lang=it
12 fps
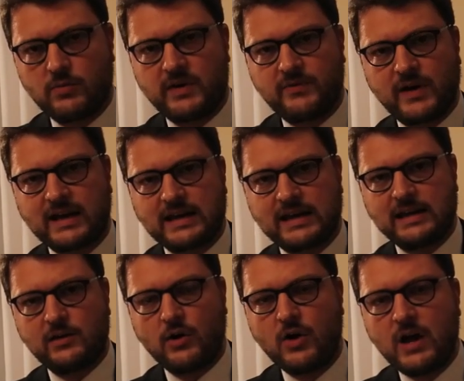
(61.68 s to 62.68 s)
come fa
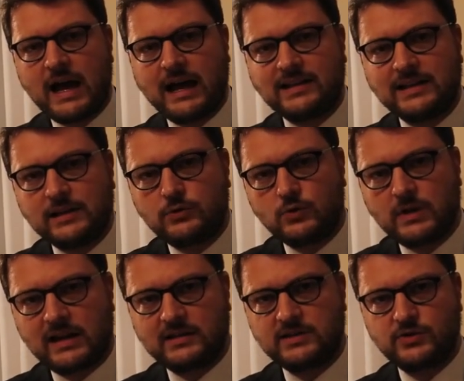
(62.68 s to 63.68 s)
Grillo addirittura
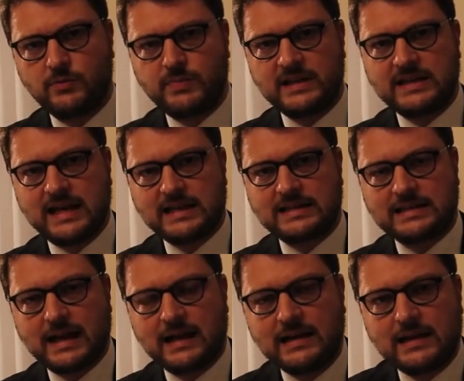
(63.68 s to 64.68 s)
la
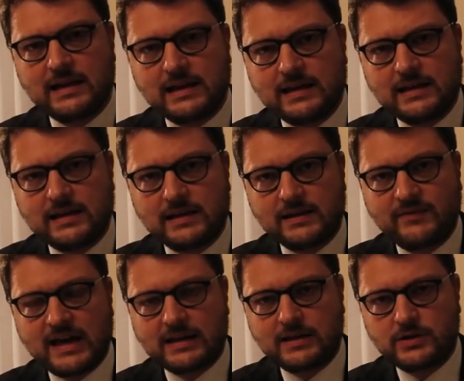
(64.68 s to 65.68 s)
disobbedienza i
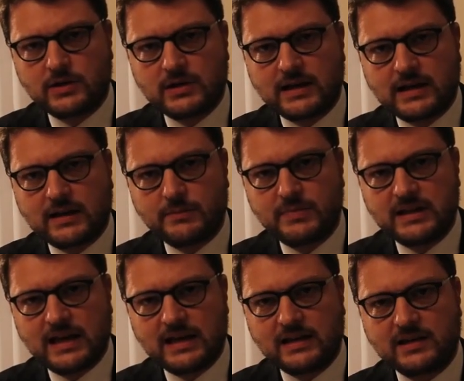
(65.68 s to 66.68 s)
vertici dei
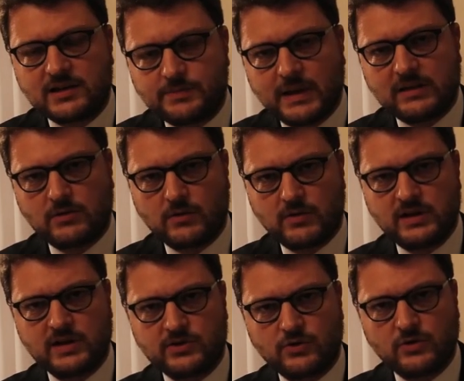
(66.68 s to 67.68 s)
carabinieri rispetto a quelli
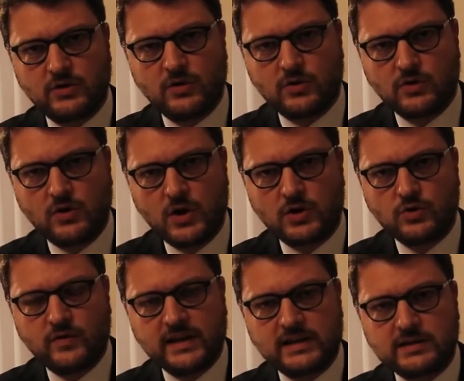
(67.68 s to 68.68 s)
che che sono i loro
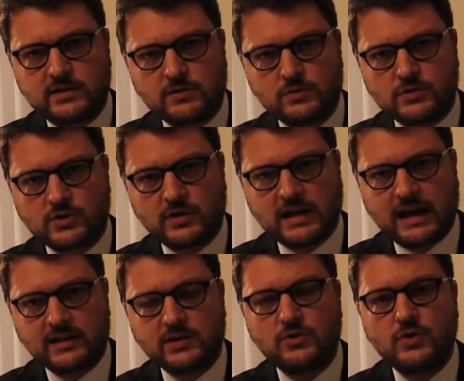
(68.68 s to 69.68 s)
doveri
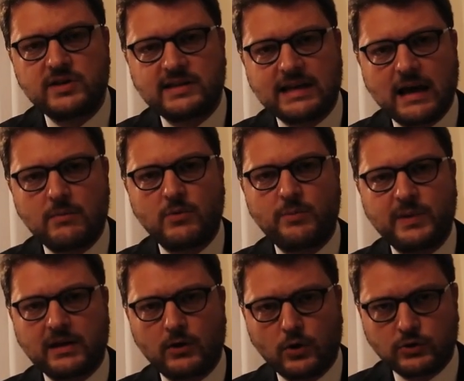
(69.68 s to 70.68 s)
istituzionali. Noi siamo
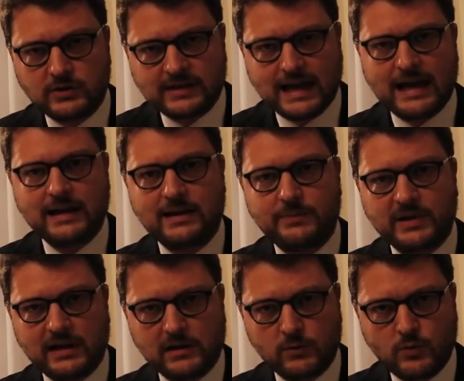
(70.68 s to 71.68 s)
per lottare
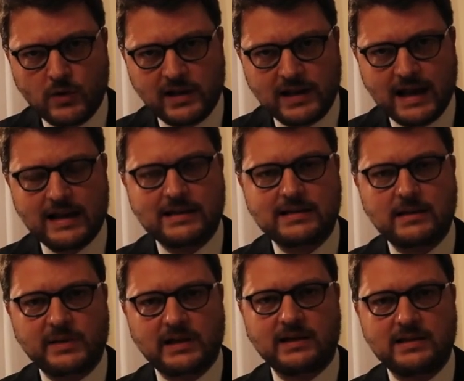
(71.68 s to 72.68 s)
per l'uguaglianza,
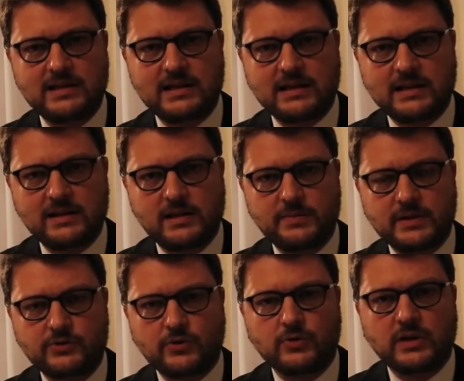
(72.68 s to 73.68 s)
per la dignità delle
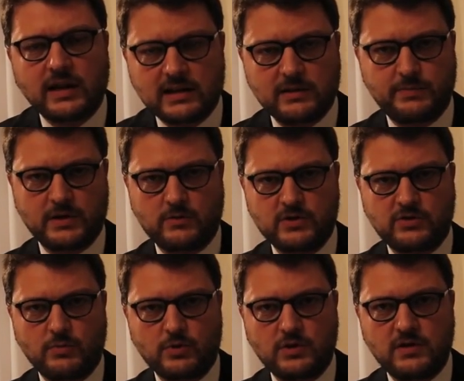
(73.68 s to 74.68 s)
persone ed è per
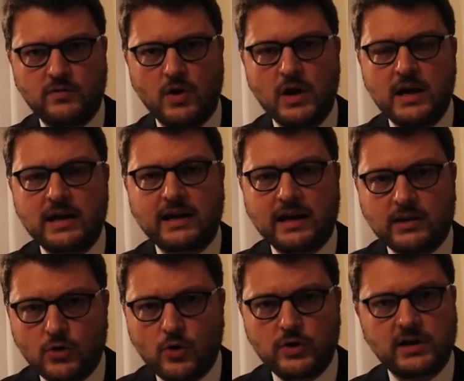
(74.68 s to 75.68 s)
questo motivo che
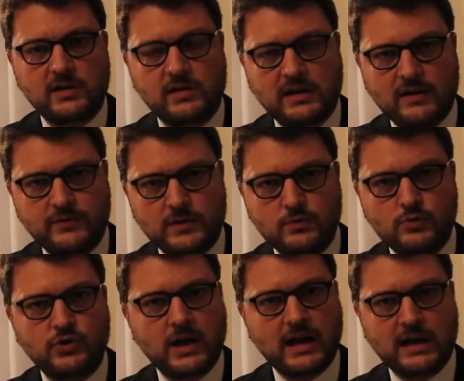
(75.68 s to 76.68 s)
noi la
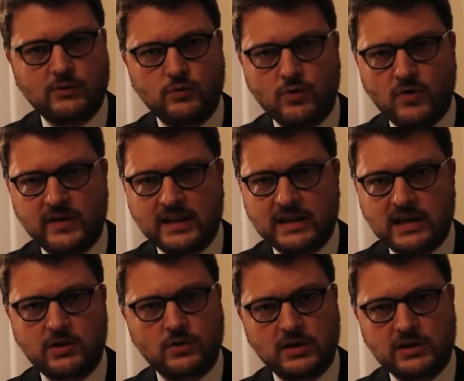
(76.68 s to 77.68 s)
fiducia ad un
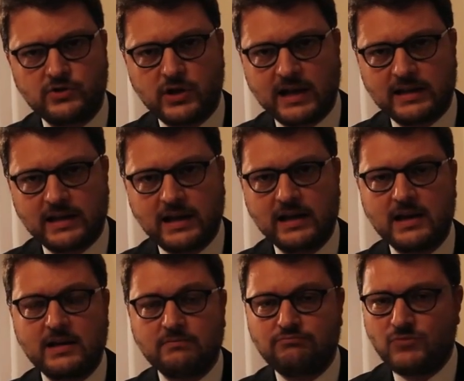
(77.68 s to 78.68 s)
governicchio del genere
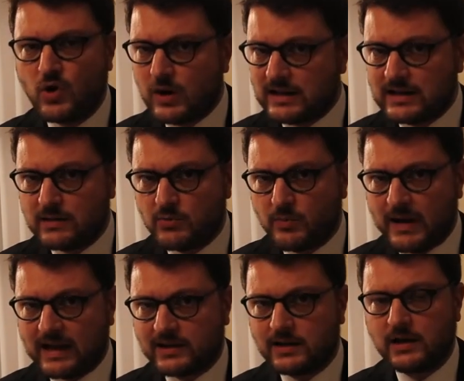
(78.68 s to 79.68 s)
non la daremo
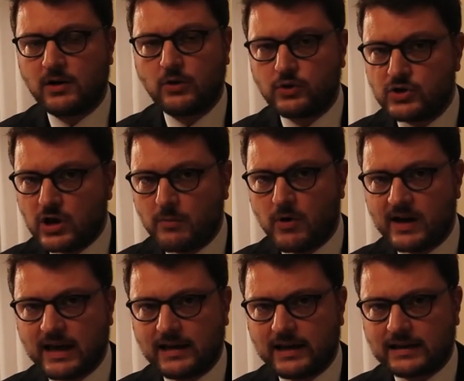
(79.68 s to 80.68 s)
mai. Lo diciamo
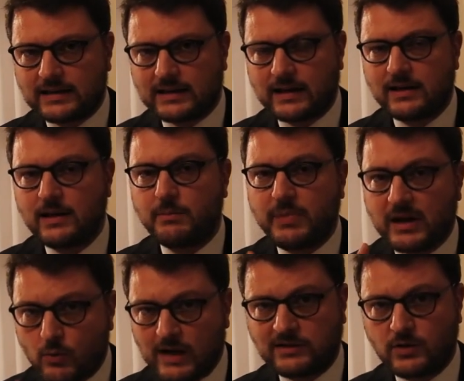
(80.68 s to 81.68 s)
anche a Letta,
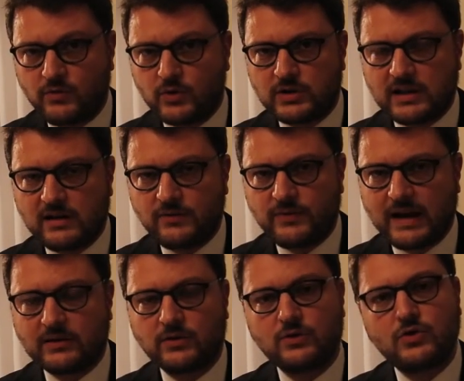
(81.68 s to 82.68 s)
per quattro voti ad
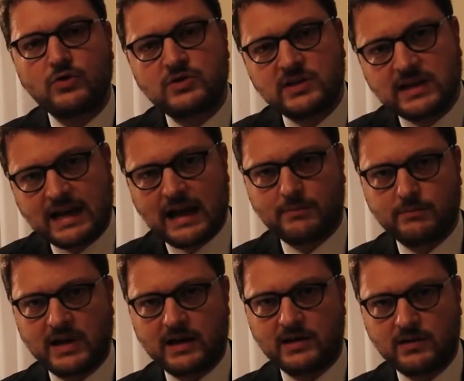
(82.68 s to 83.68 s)
Alfano non si
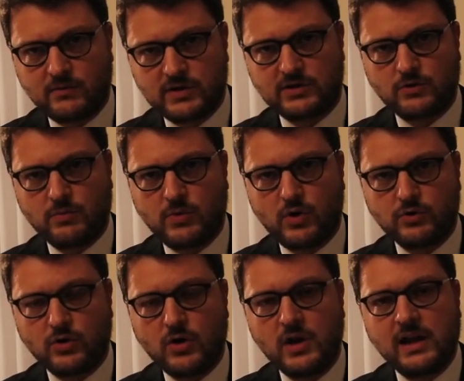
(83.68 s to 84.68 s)
cambia in questo
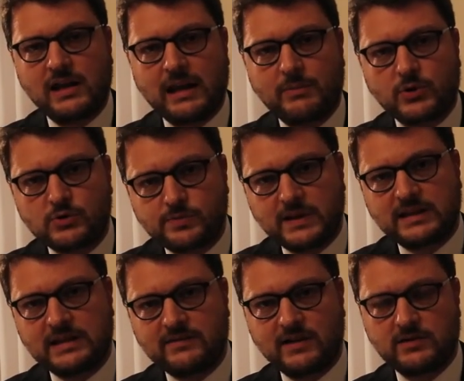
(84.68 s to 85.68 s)
modo la
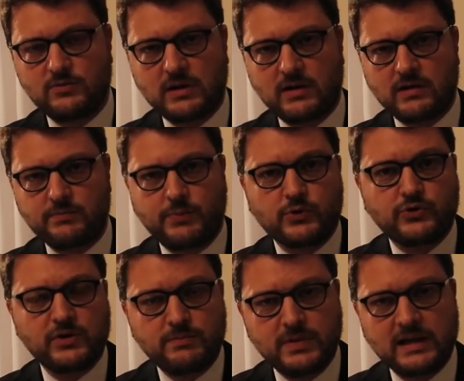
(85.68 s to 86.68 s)
prospettiva di un
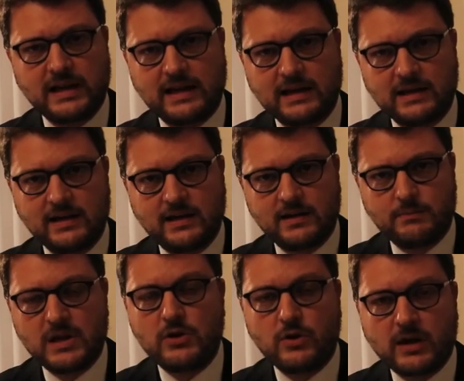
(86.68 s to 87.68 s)
possibile
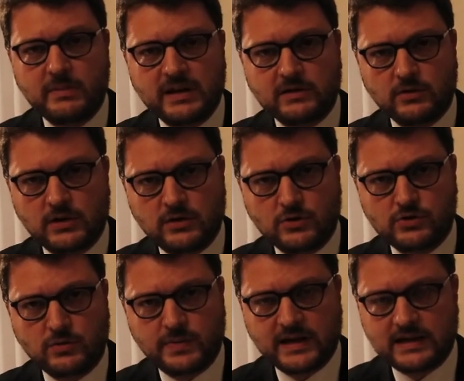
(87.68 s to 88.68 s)
miglioramento del
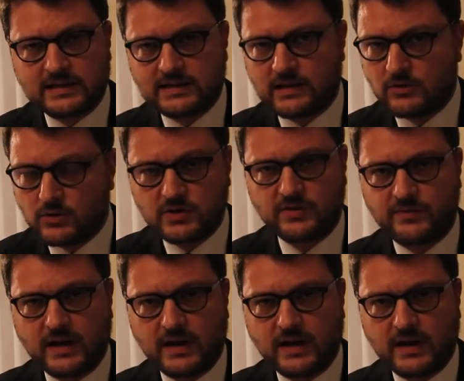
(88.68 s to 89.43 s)
nostro Paese, non si